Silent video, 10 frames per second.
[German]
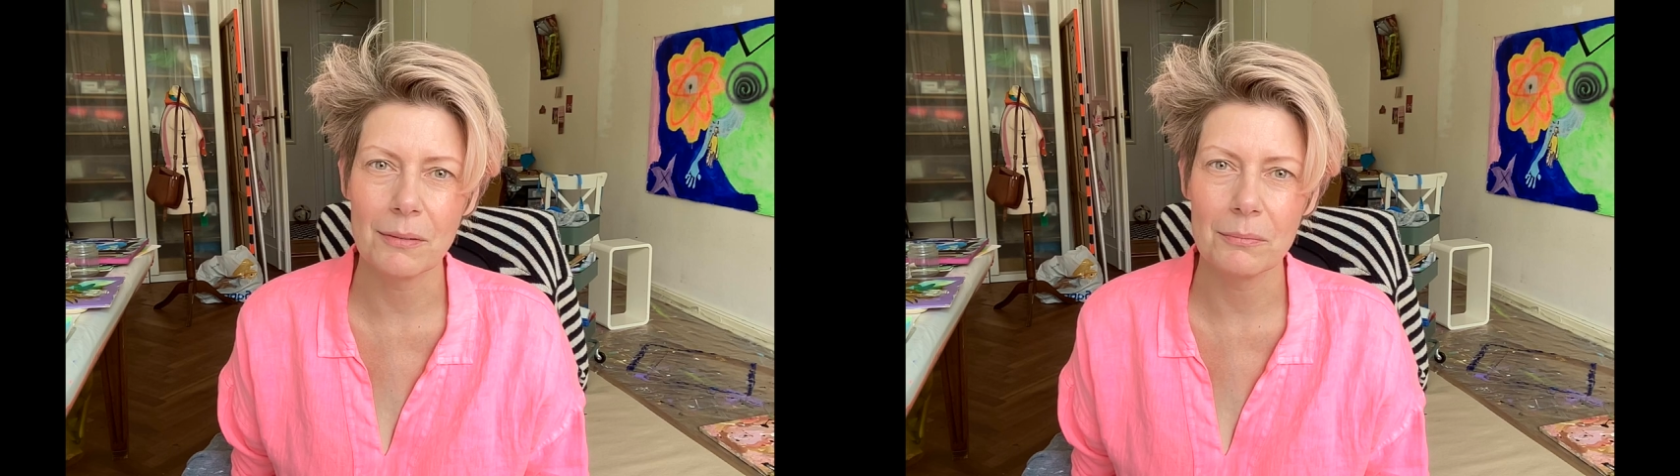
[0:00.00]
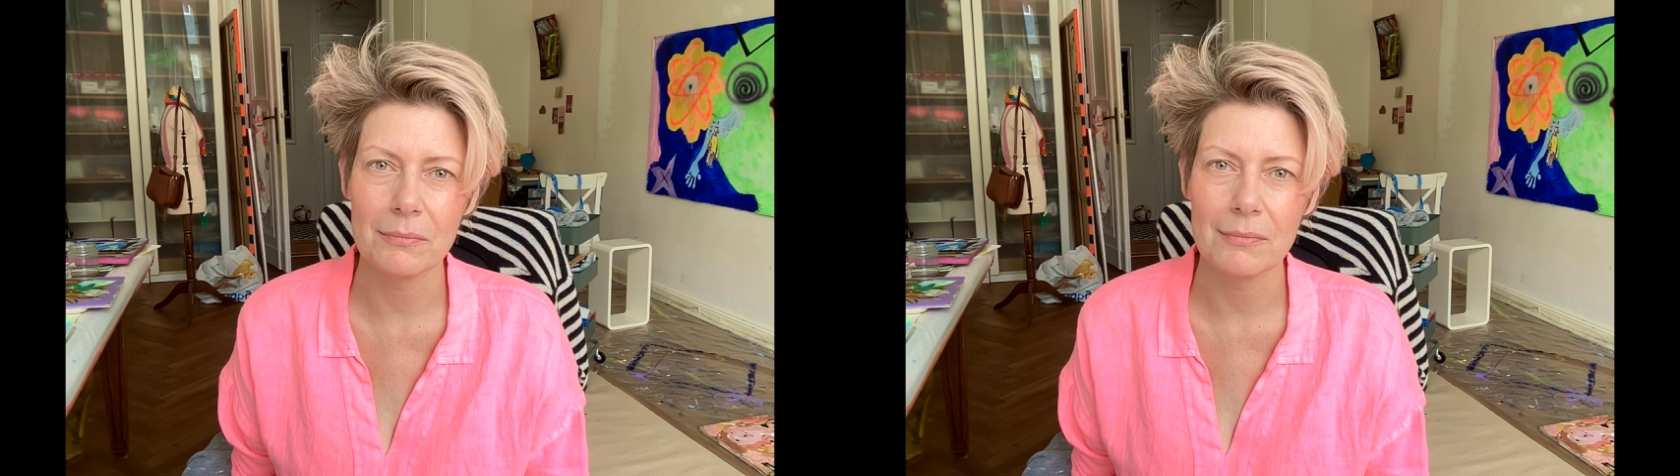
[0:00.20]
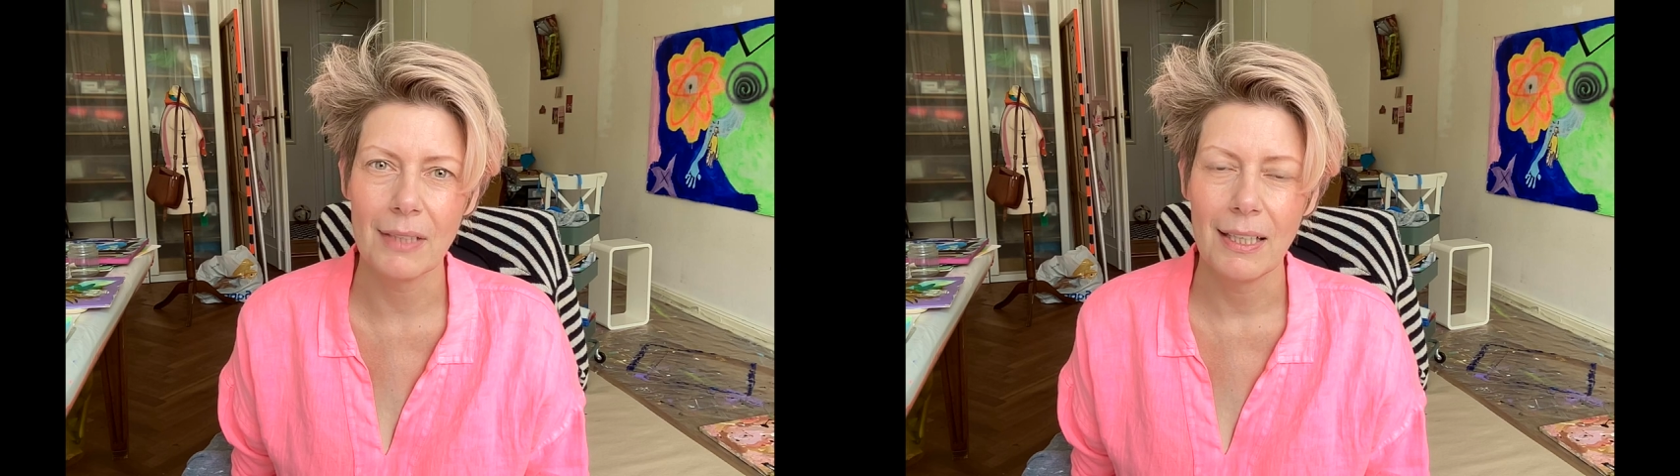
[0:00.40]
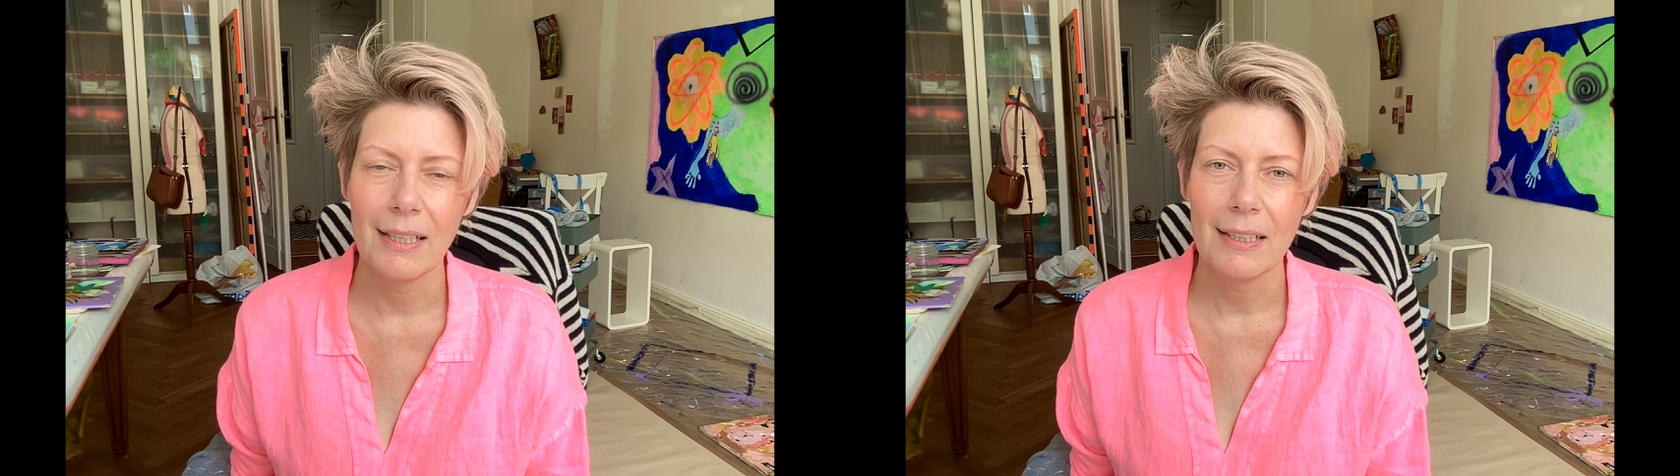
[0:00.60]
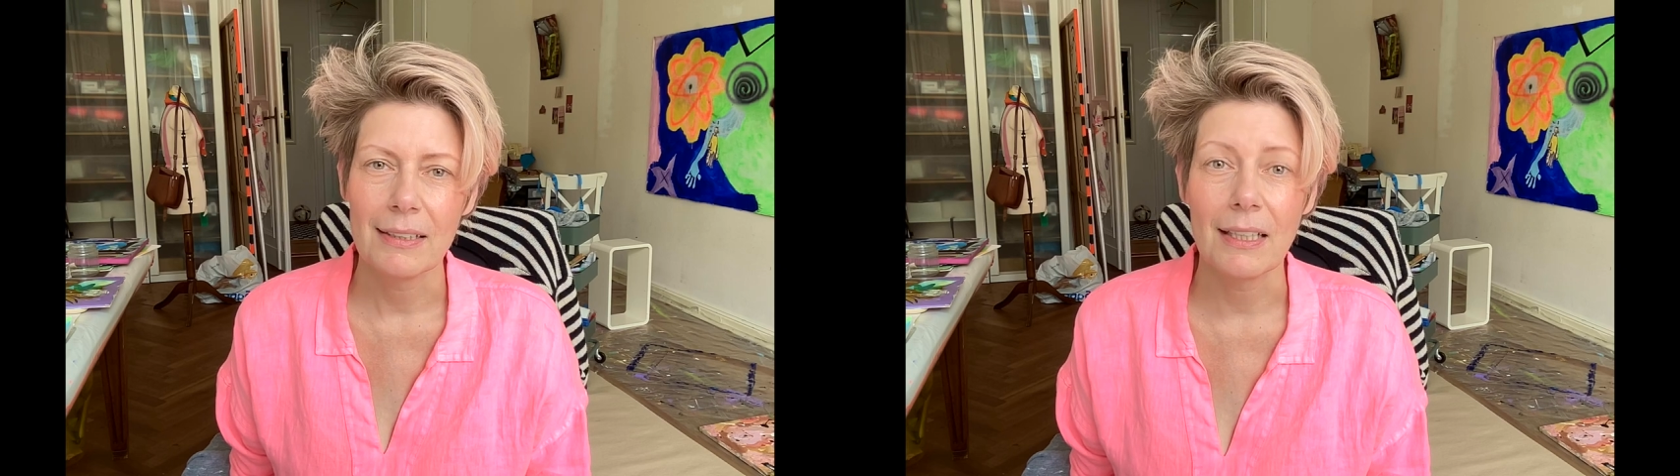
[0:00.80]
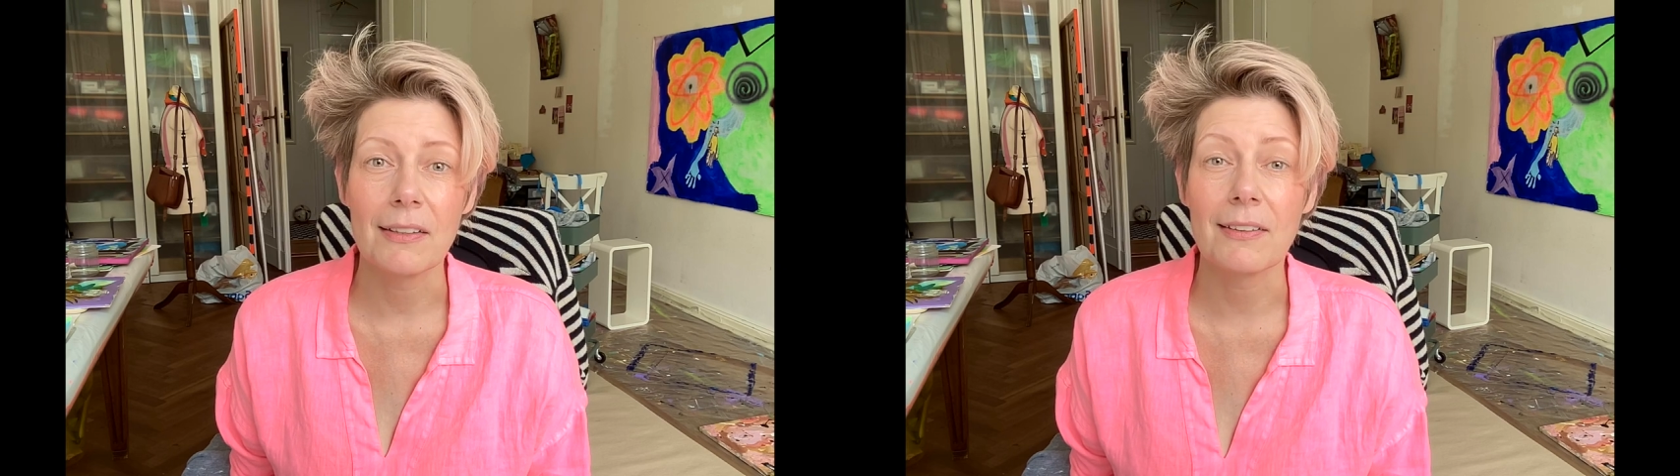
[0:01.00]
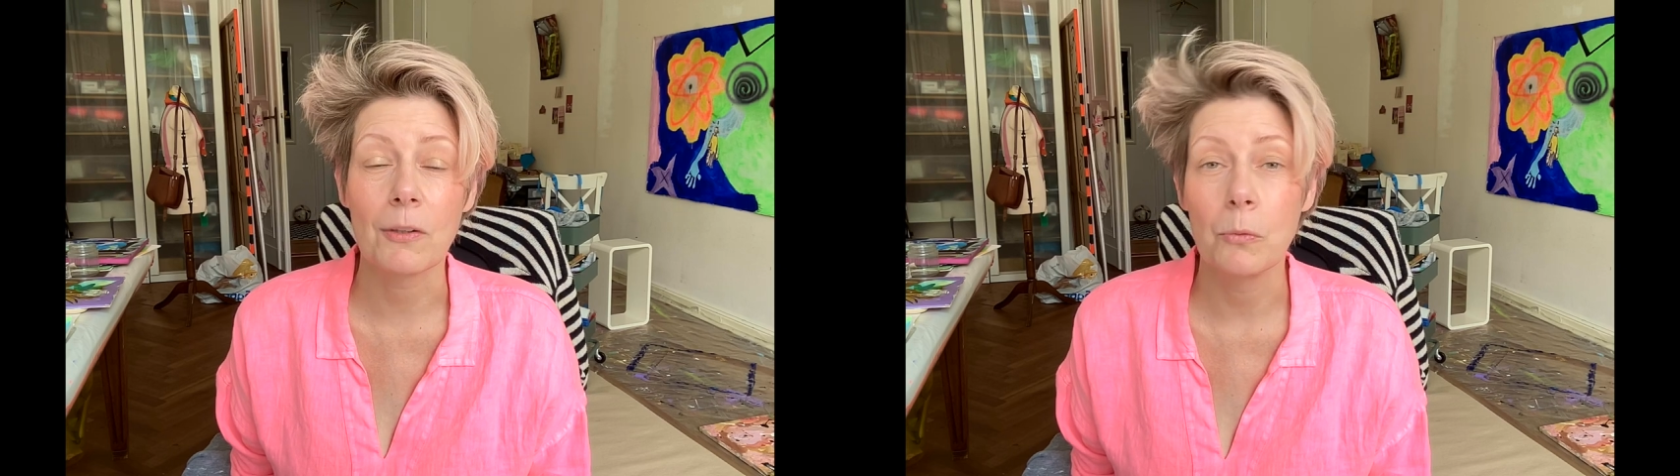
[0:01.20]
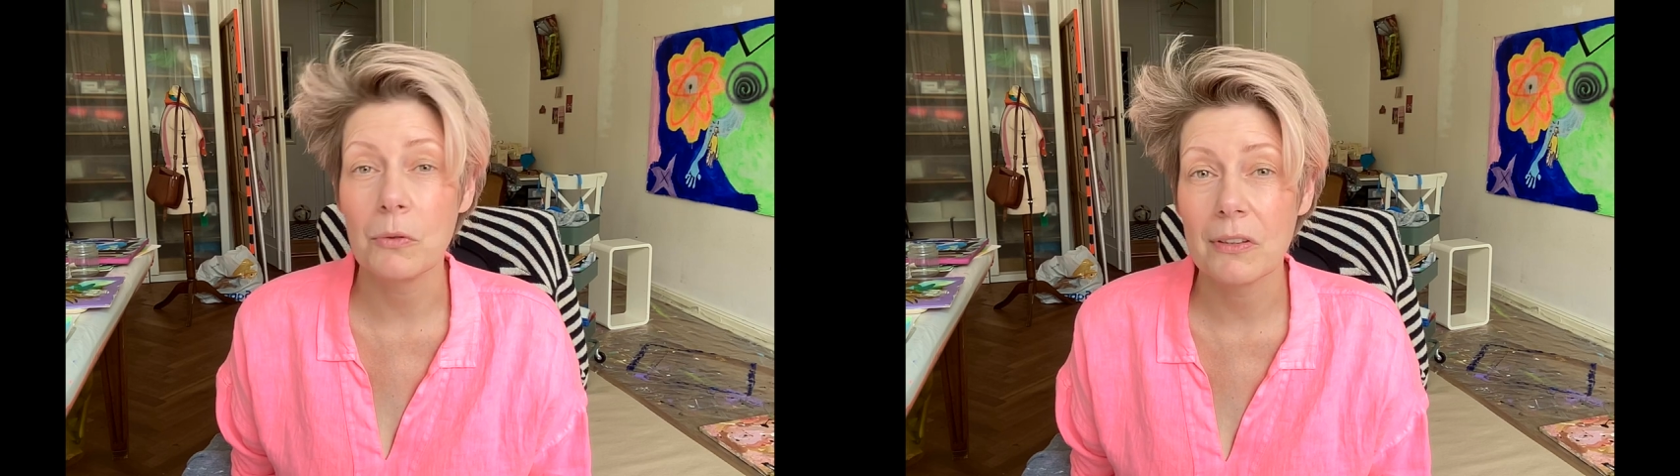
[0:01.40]
ähm, ja, das
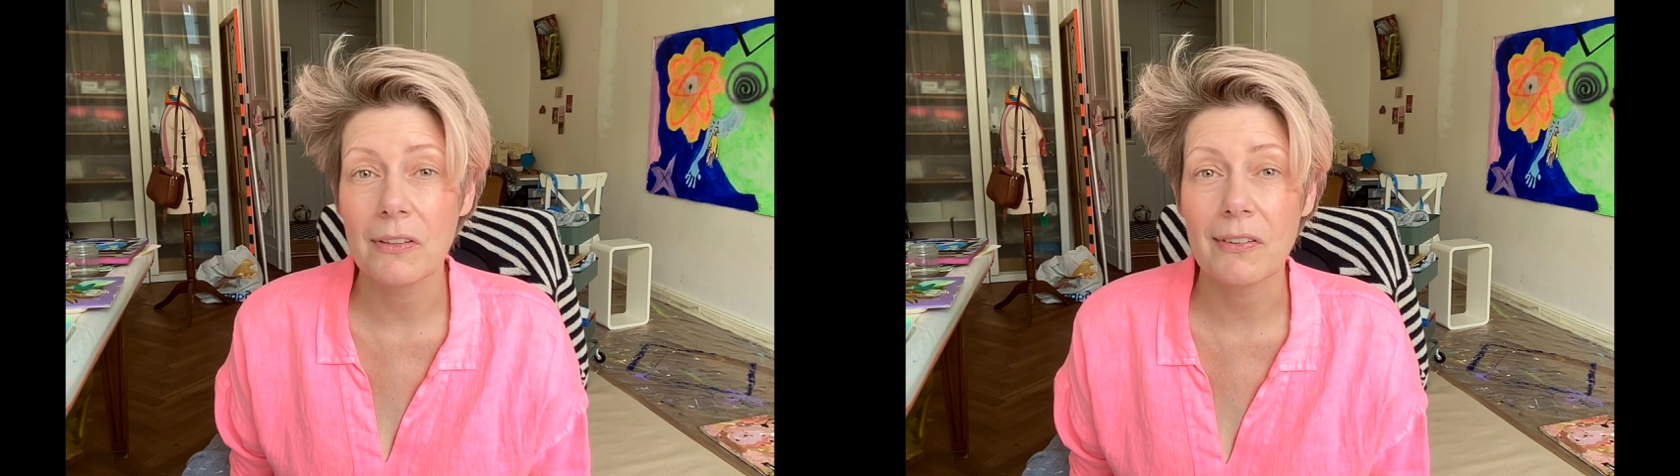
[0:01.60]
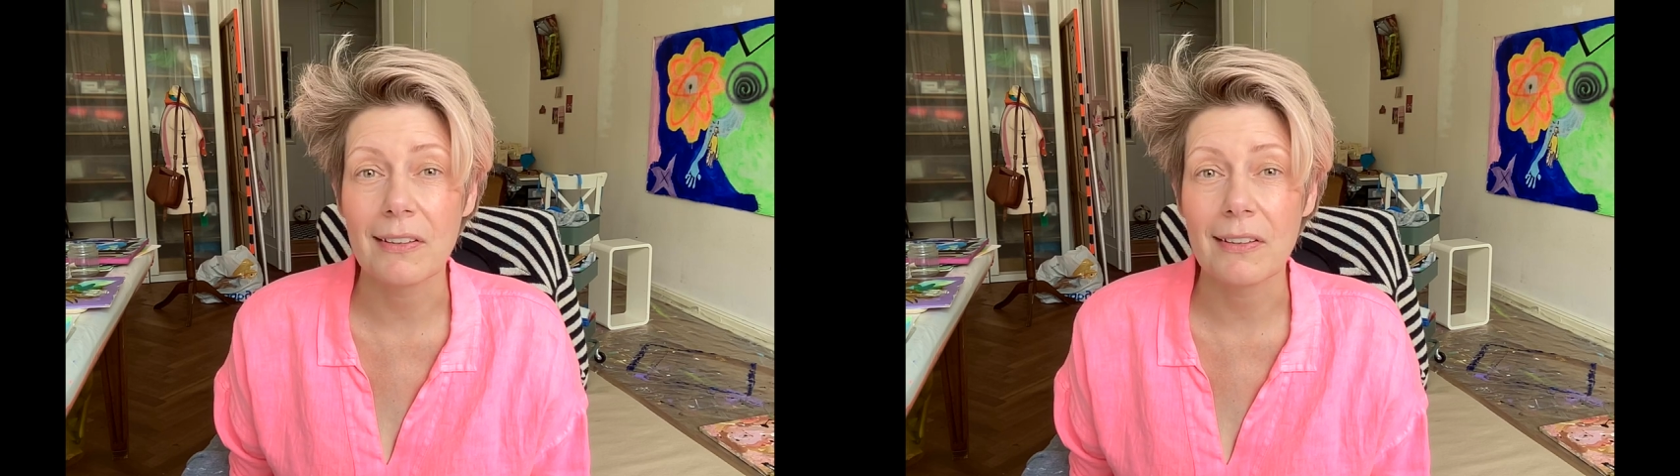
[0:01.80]
Gute ist,